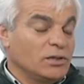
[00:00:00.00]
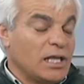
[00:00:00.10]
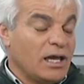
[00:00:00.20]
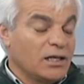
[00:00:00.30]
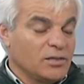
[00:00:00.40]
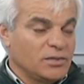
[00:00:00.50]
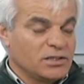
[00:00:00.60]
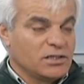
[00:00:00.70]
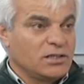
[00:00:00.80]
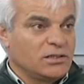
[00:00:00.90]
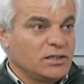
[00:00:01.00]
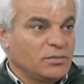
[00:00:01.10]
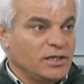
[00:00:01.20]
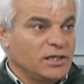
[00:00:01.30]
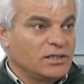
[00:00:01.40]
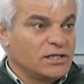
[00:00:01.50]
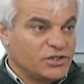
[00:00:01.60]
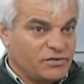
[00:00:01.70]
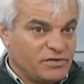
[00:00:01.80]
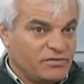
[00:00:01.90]
بتأقلمي كثير للبلد
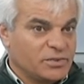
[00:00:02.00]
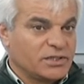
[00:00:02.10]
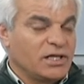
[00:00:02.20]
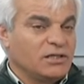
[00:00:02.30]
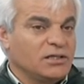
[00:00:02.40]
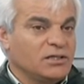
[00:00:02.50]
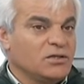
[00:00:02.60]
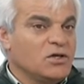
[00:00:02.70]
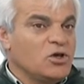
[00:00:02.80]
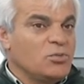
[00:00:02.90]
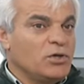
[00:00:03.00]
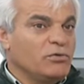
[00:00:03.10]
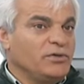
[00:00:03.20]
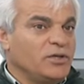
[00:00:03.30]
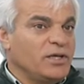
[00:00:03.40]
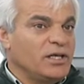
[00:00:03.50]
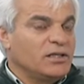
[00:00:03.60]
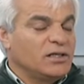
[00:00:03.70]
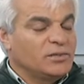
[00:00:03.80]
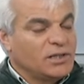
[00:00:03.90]
للجفاف بالتحديد معروف علميا
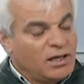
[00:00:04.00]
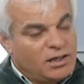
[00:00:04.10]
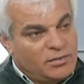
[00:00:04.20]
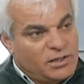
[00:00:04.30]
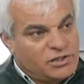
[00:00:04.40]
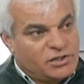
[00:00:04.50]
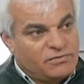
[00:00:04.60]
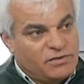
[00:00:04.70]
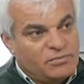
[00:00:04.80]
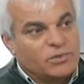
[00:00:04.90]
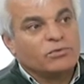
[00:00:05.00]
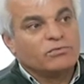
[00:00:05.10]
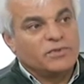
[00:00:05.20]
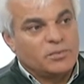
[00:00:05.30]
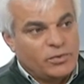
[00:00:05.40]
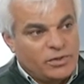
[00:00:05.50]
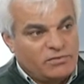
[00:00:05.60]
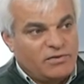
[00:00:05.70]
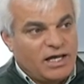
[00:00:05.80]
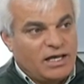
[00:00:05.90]
اللي بتأقلم للجفاف بتكون في
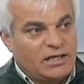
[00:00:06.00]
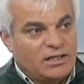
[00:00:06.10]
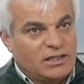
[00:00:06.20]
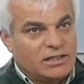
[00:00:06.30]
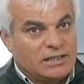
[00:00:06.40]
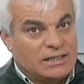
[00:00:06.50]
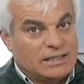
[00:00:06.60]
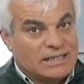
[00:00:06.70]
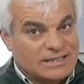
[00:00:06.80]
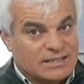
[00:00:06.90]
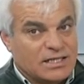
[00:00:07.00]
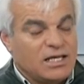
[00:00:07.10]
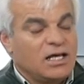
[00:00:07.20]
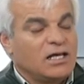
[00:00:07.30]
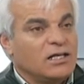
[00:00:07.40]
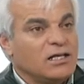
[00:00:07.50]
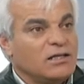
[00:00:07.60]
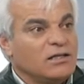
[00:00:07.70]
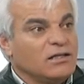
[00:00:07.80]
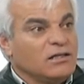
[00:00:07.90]
مواد فعالة للصحة
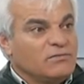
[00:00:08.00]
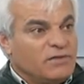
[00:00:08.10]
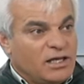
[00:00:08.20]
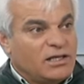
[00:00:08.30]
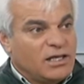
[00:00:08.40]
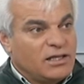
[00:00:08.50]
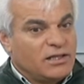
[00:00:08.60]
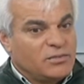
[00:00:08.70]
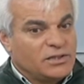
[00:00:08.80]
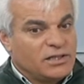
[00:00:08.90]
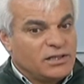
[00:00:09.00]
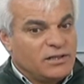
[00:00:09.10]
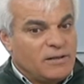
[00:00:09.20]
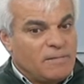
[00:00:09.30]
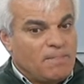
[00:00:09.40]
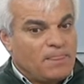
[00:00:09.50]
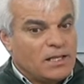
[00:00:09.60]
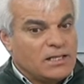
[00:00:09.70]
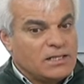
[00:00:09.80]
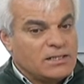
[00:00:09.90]
فكانت هذه البداية
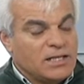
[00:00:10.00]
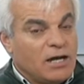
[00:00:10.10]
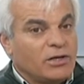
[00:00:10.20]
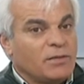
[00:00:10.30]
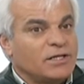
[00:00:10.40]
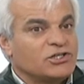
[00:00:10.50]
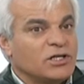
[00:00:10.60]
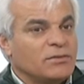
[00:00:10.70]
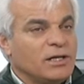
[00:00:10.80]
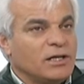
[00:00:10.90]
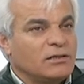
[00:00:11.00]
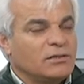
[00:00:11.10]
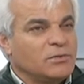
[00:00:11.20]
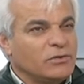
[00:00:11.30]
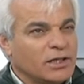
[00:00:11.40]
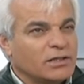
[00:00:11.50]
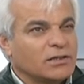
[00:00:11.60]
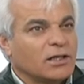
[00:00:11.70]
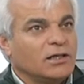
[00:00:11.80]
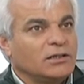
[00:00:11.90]
آه، تعاوننا مع جامعة ميونخ
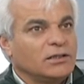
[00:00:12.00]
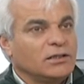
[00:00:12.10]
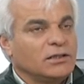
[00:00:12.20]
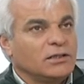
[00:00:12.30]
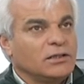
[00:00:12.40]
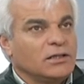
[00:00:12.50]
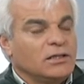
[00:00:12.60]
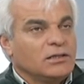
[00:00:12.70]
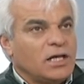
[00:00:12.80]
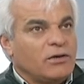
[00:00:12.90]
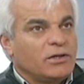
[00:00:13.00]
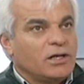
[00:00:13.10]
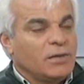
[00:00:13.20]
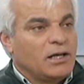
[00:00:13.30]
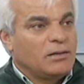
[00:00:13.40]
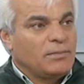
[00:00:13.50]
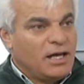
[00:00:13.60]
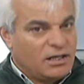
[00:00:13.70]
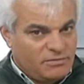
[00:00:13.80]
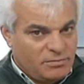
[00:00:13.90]
التقنية تعاوننا مع
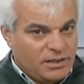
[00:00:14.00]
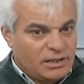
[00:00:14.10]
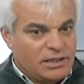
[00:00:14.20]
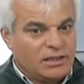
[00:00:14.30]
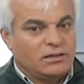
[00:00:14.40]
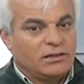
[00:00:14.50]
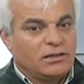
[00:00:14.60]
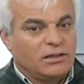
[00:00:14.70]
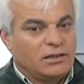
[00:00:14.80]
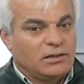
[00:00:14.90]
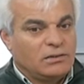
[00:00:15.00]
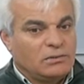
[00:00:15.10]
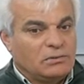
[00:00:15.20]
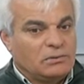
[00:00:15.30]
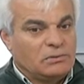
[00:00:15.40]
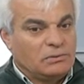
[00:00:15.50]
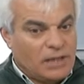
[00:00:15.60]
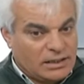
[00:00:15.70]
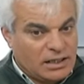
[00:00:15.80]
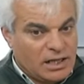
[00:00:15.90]
معهد في برلين آه،
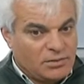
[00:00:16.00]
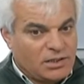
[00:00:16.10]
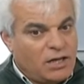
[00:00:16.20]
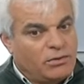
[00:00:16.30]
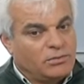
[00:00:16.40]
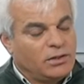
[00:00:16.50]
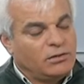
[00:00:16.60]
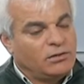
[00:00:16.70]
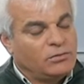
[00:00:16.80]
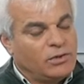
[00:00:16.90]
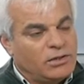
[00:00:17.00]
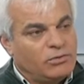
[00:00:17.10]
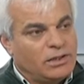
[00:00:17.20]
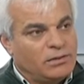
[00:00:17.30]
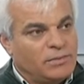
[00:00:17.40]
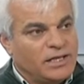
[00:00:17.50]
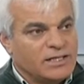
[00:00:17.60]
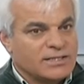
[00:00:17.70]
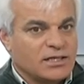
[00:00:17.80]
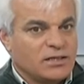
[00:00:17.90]
وحتى الان نتعاون معهم وهذا هو
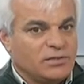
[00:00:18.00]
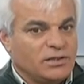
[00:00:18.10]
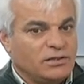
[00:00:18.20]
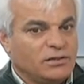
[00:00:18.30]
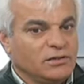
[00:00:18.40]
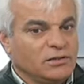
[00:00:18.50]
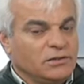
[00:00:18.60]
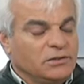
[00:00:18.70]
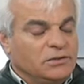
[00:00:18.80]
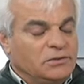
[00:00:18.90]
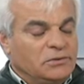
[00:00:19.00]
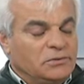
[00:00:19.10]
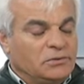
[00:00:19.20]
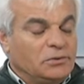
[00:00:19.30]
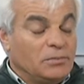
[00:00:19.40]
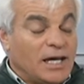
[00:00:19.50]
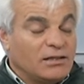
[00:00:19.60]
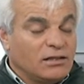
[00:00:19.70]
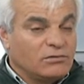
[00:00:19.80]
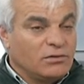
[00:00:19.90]
الميزه كمان انه
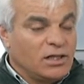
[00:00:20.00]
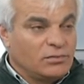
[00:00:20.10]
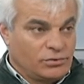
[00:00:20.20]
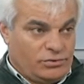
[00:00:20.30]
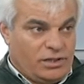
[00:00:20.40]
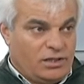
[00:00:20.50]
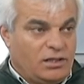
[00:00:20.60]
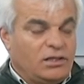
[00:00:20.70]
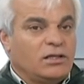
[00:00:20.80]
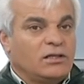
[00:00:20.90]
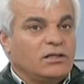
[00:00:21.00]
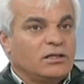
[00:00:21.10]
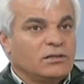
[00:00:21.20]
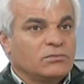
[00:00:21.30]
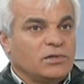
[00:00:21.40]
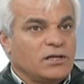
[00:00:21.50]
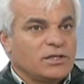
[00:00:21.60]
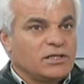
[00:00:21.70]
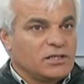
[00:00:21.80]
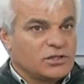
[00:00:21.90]
بعثنا طلاب هناك آه، طلاب
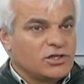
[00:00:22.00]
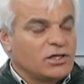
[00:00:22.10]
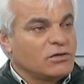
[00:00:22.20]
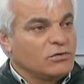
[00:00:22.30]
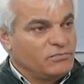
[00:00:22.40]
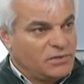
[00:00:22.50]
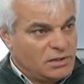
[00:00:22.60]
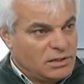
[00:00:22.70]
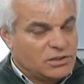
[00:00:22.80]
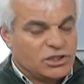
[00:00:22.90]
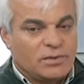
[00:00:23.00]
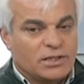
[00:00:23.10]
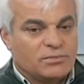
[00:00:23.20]
كثير شاركوا في جامعه